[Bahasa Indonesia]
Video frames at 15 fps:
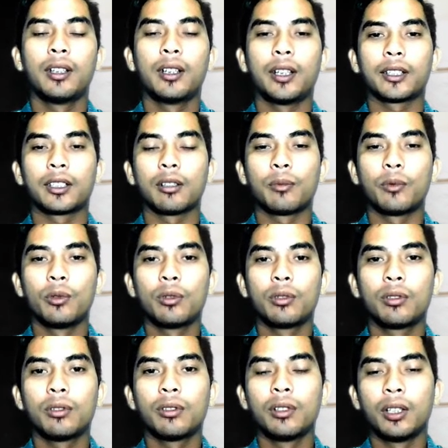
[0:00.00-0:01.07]

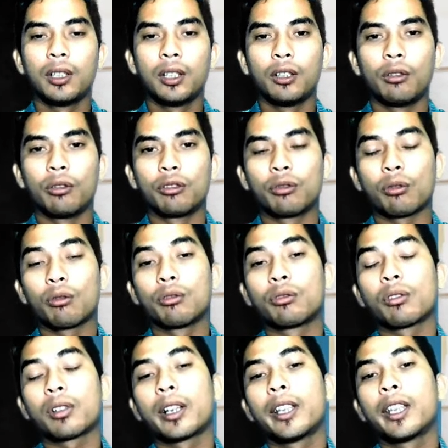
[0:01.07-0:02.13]
ataupun
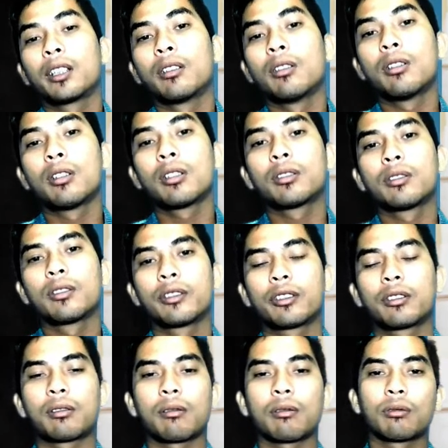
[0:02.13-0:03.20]
unsur-unsur anekdot,
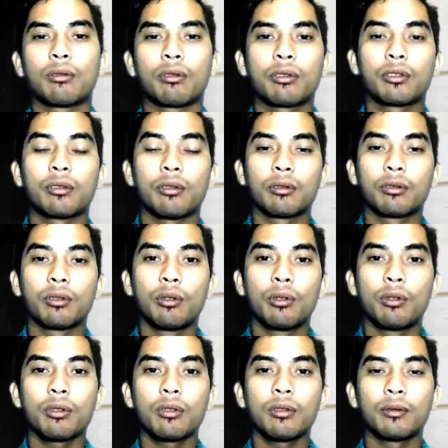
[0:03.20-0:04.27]

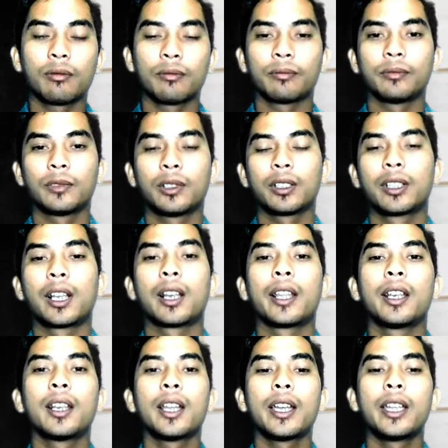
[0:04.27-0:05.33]
struktur-struktur, dan
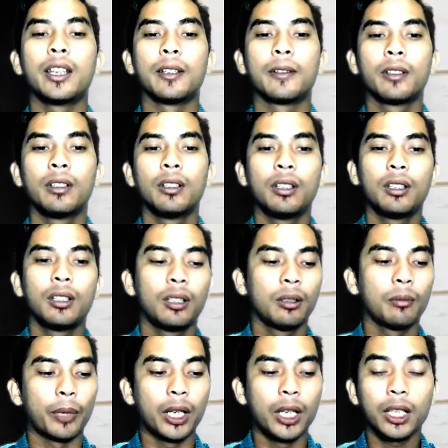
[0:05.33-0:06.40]
lain-lain.
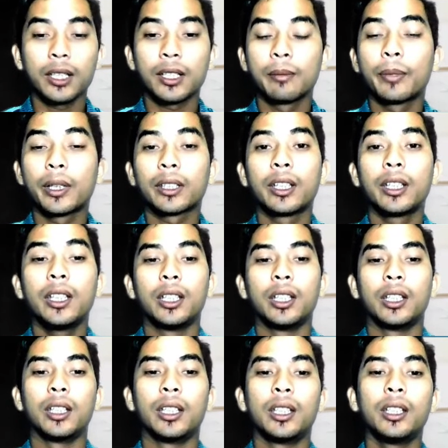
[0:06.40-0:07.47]
Pada kesempatan
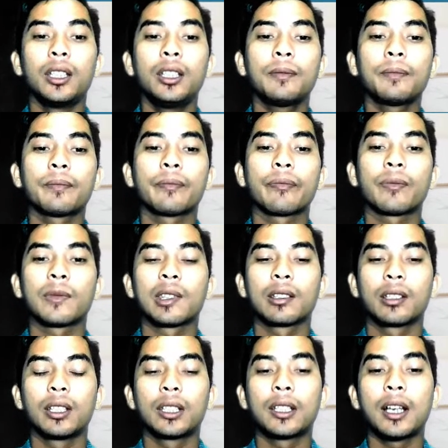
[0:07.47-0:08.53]
ini,
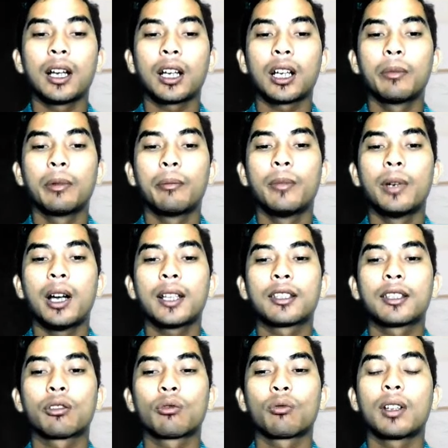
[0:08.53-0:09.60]
kita akan membahas
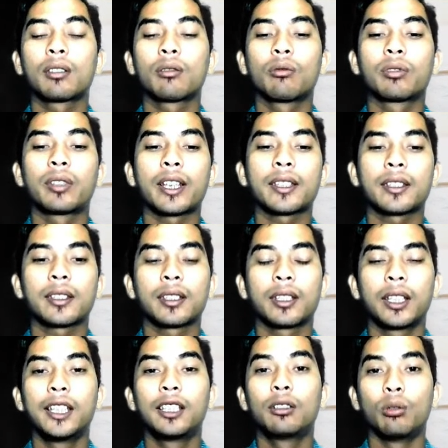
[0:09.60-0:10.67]
suatu teks
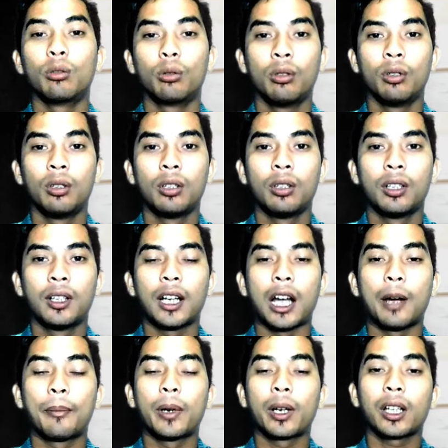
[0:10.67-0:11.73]
itu.
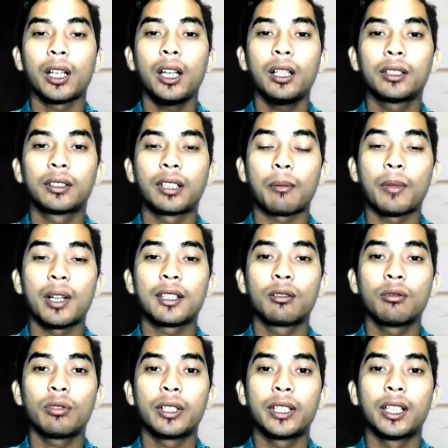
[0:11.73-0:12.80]
Apakah
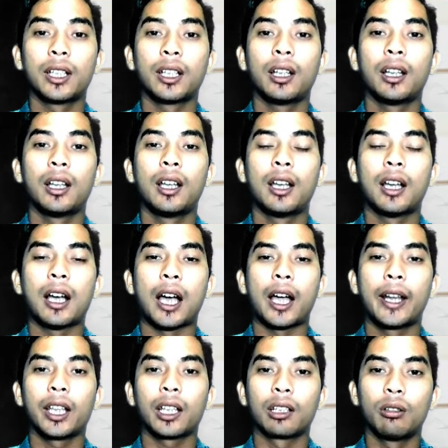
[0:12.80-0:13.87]
termasuk dia
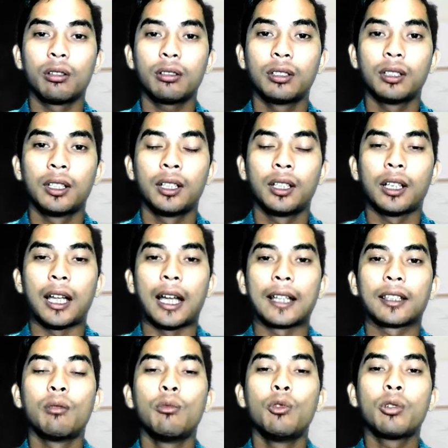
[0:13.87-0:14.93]
anekdot
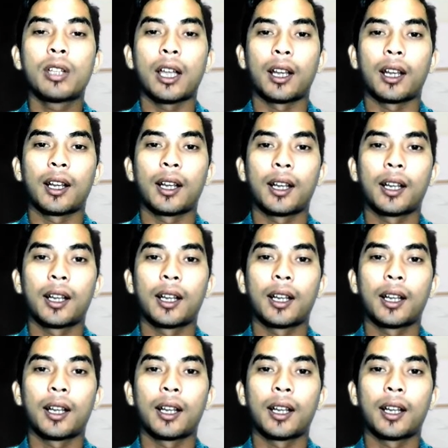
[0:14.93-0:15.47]
atau bukan?